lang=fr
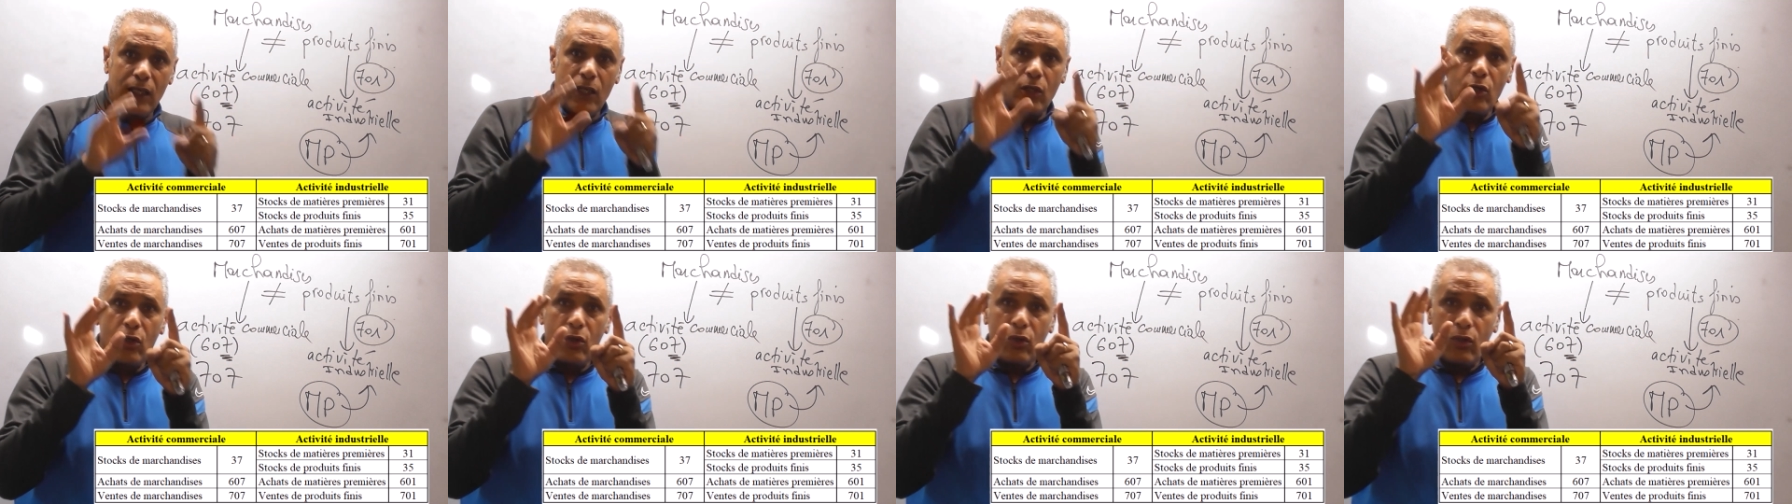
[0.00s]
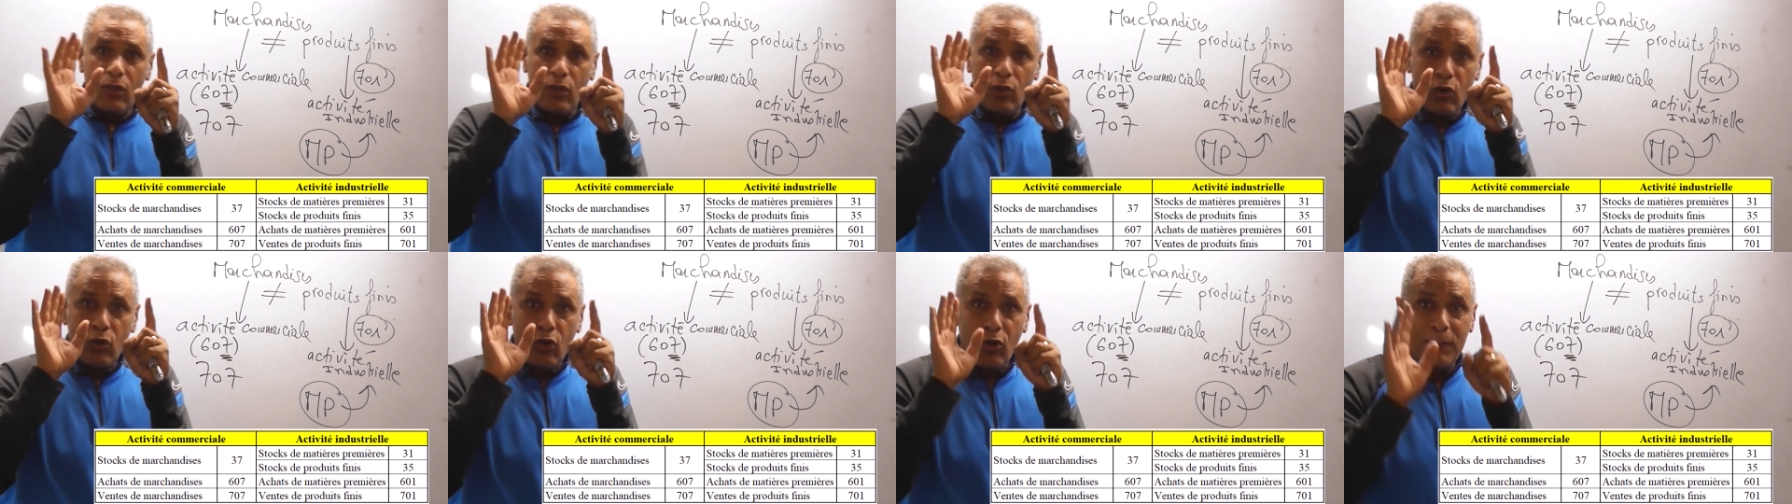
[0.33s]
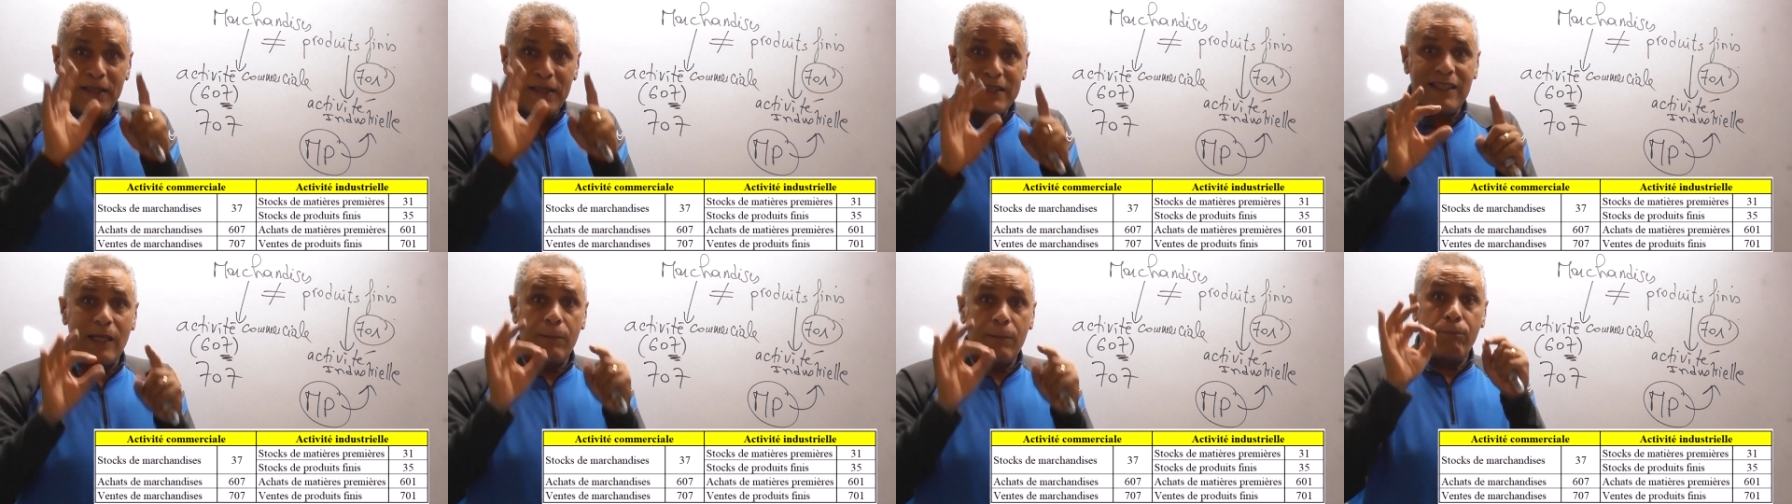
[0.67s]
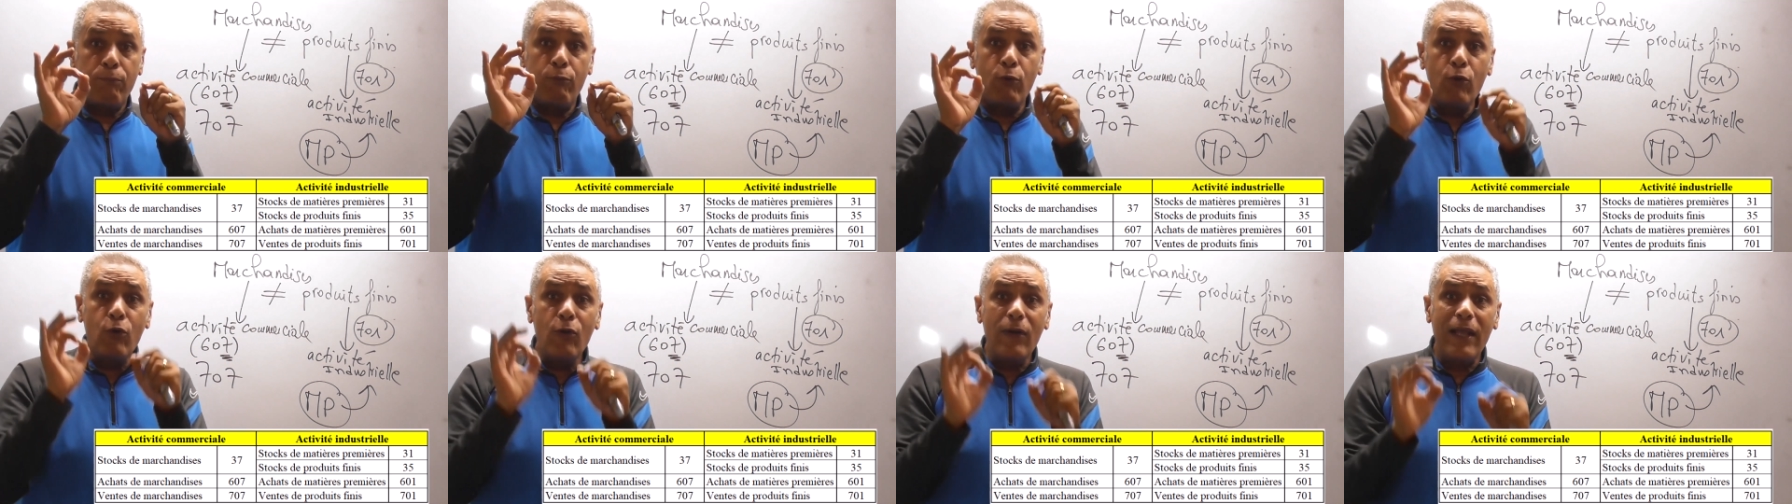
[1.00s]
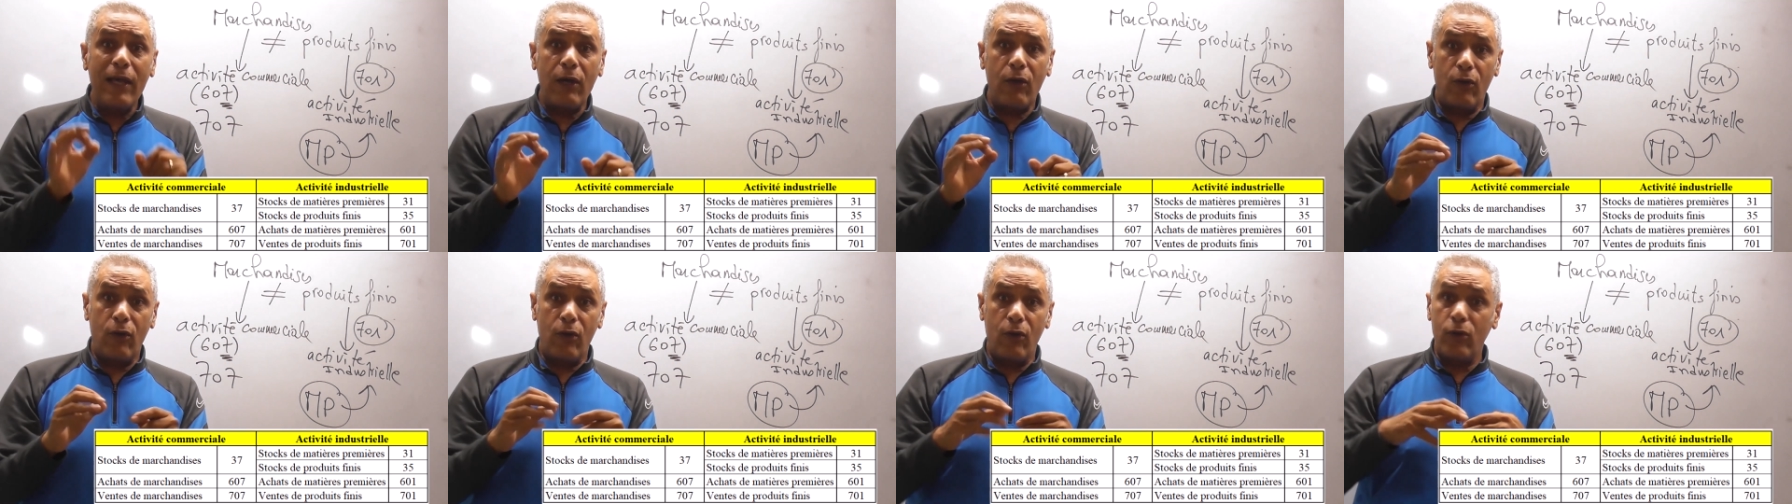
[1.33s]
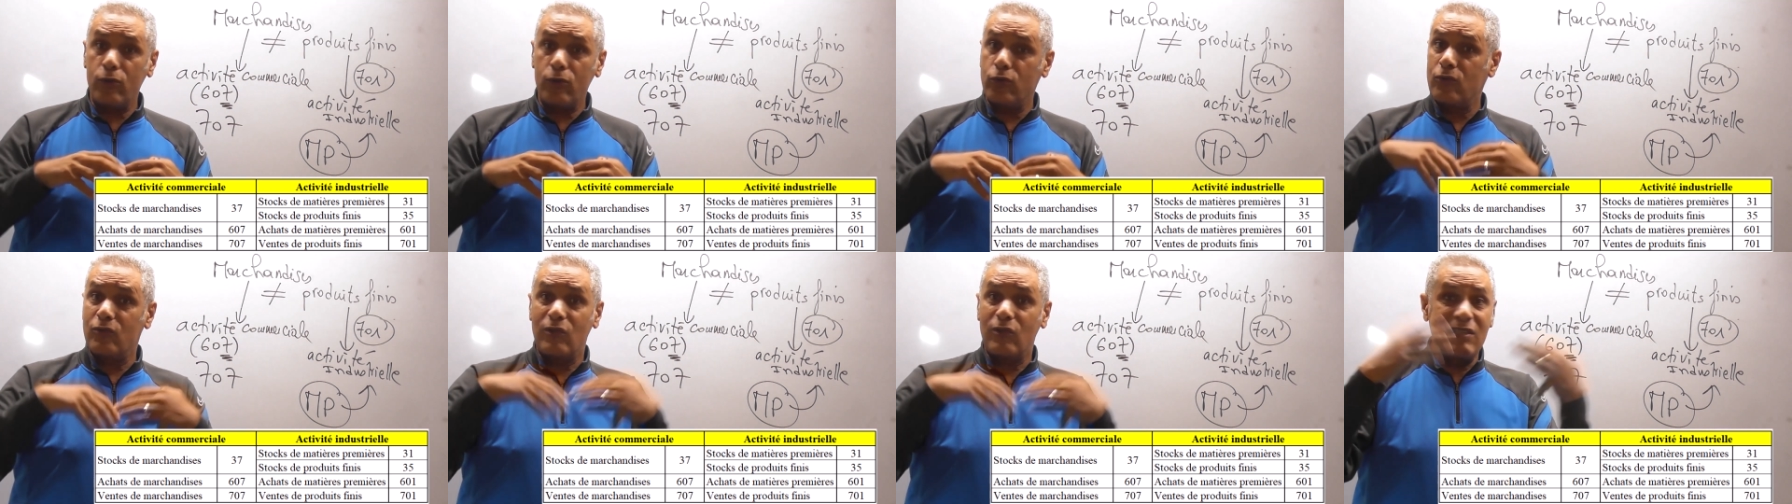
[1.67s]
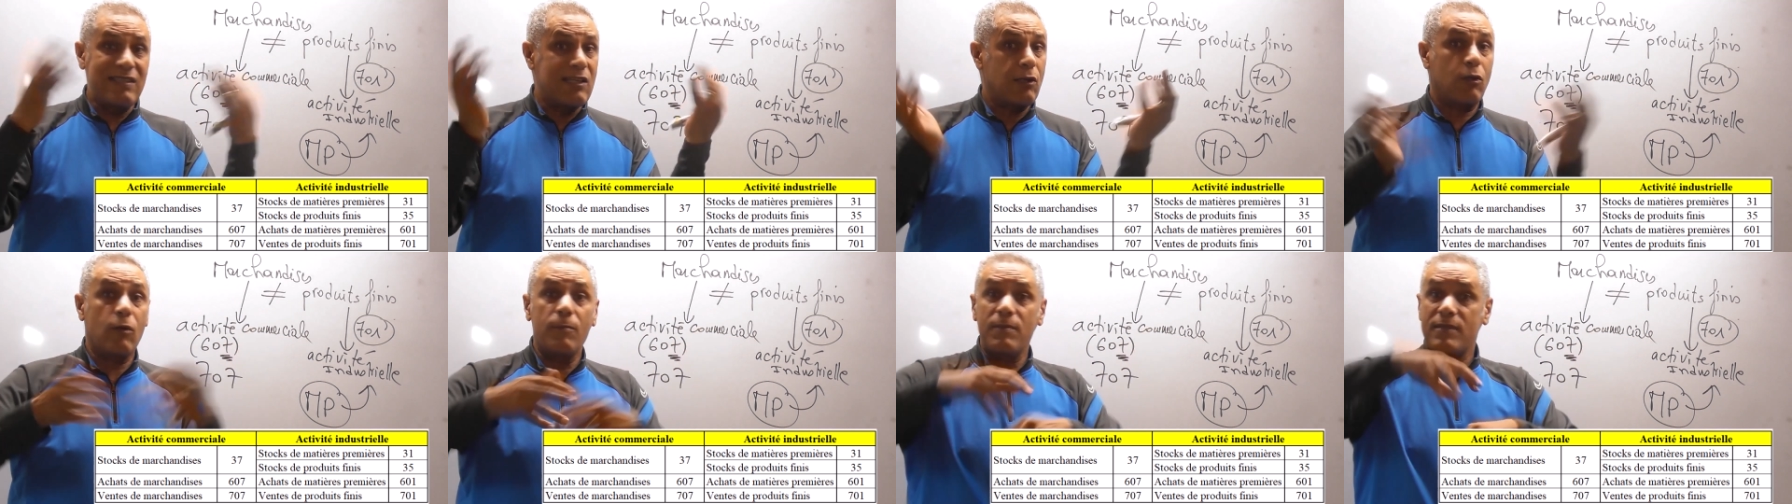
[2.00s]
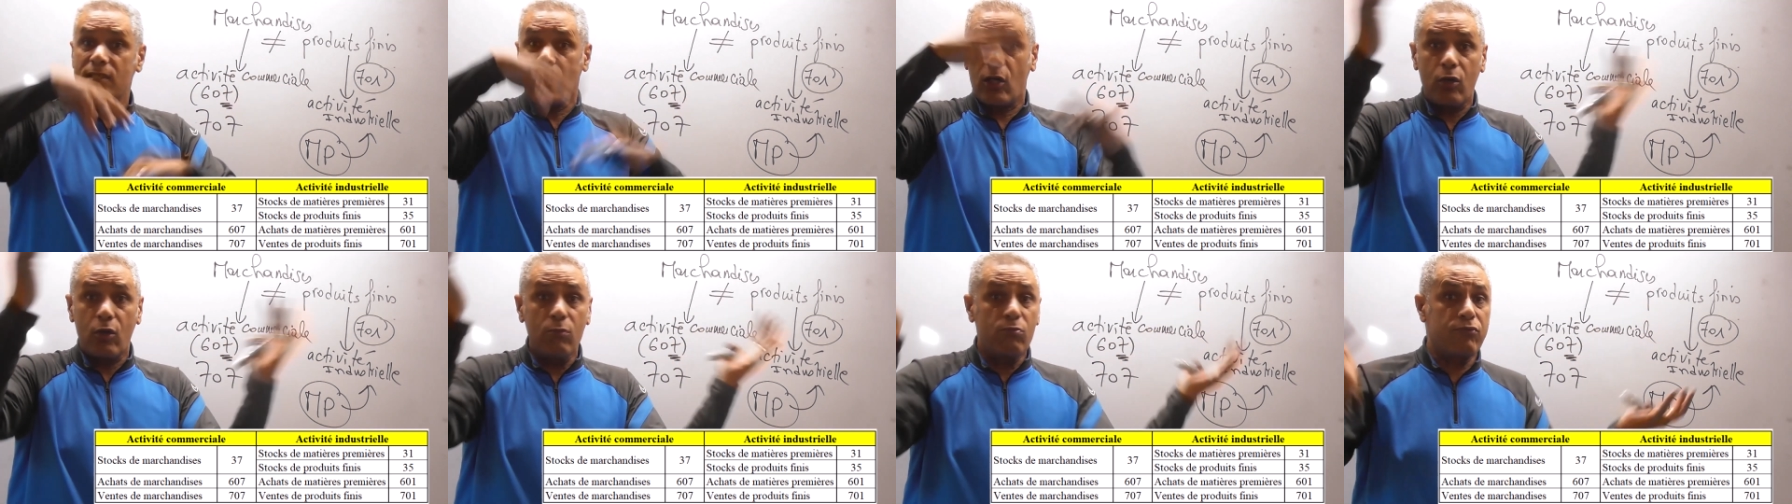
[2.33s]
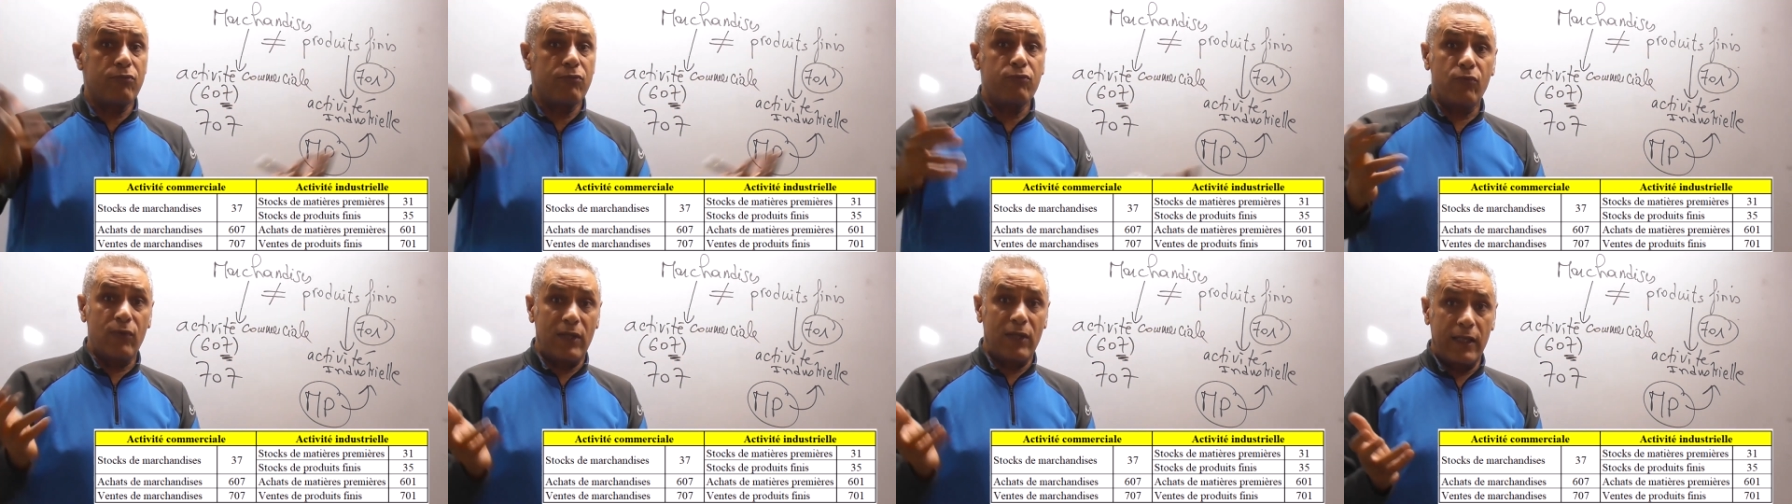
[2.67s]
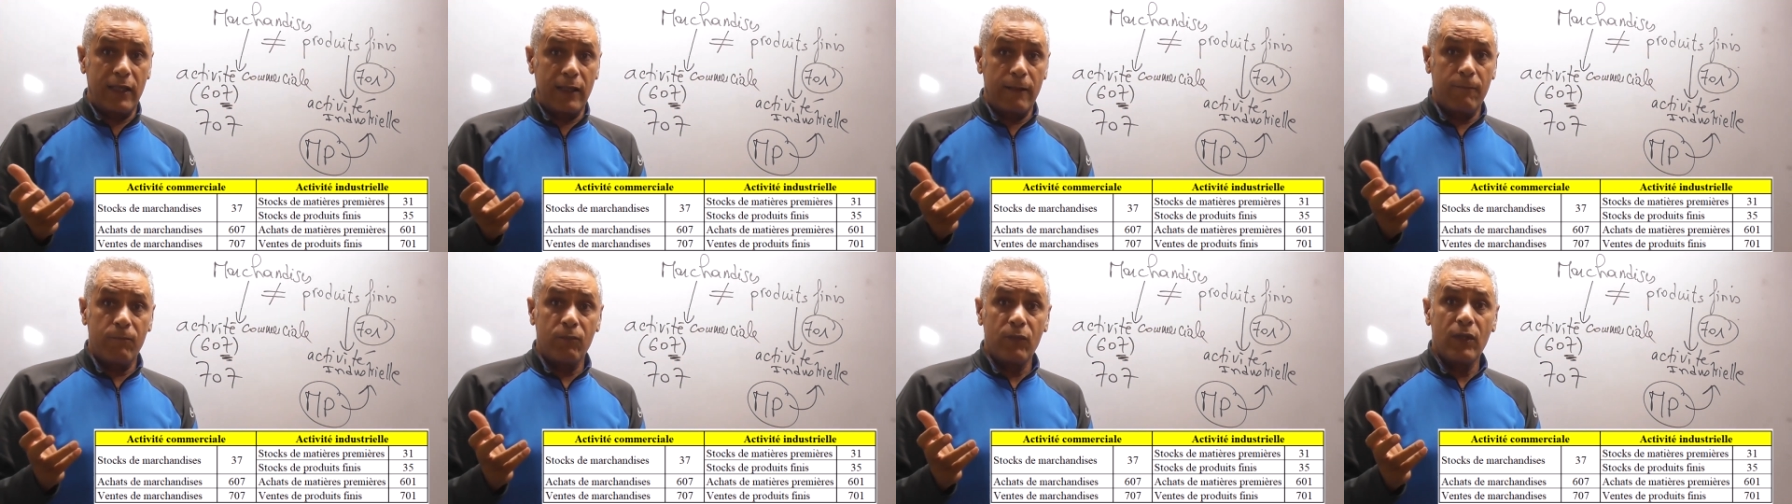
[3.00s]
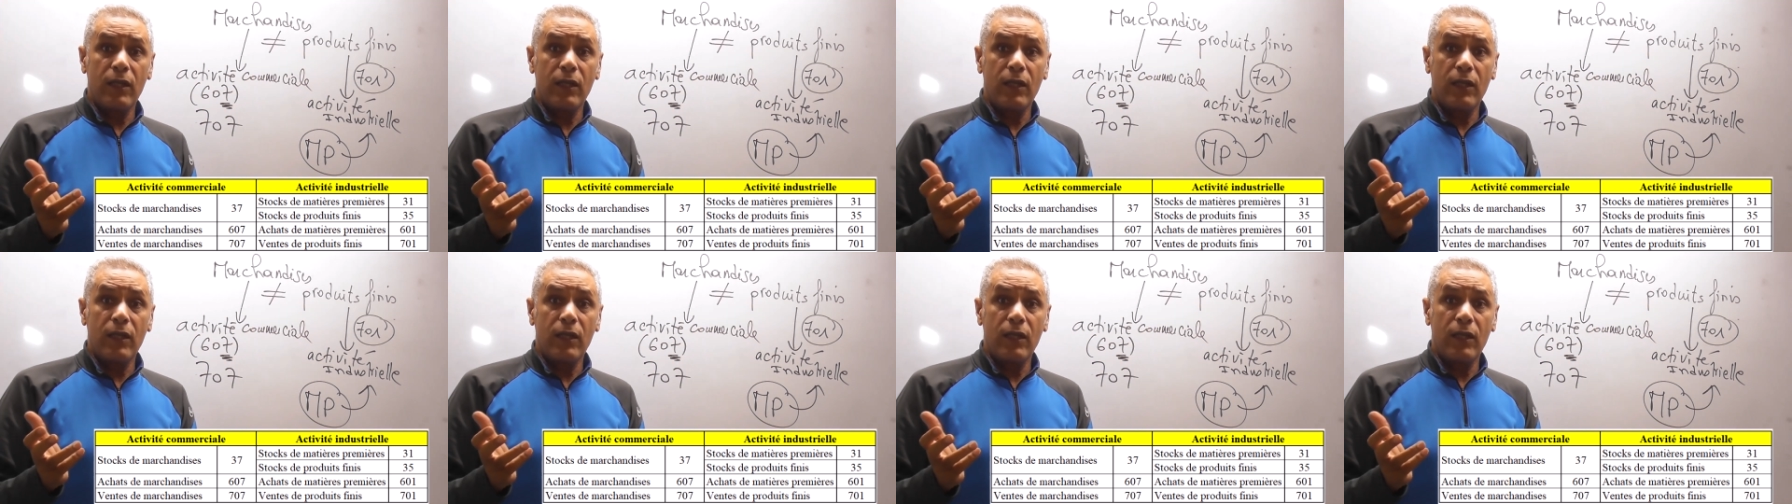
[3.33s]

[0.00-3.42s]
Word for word: et ne, ne commettez plus l'erreur d'utiliser comme ça, comme vous voulez,